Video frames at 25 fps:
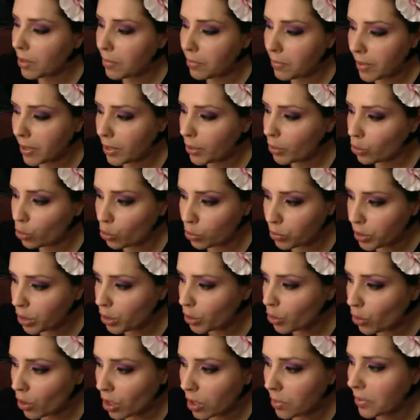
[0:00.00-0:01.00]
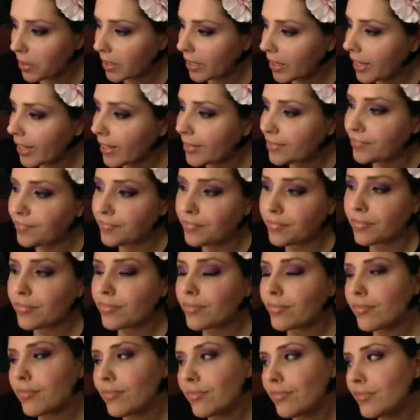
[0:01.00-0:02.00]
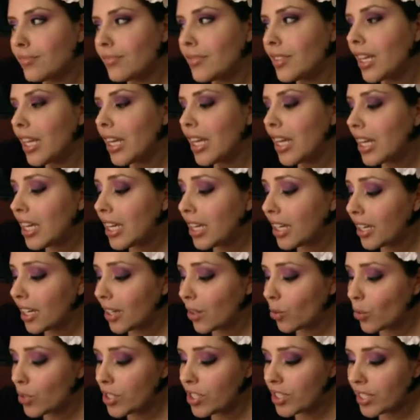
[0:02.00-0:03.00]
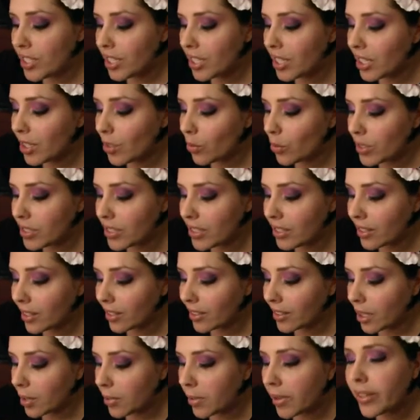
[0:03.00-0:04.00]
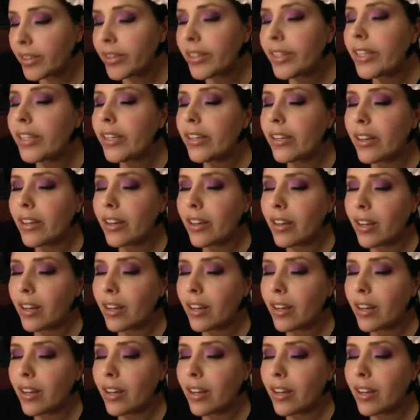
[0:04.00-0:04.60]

il periodo migliore perché eh, questi, questi trattamenti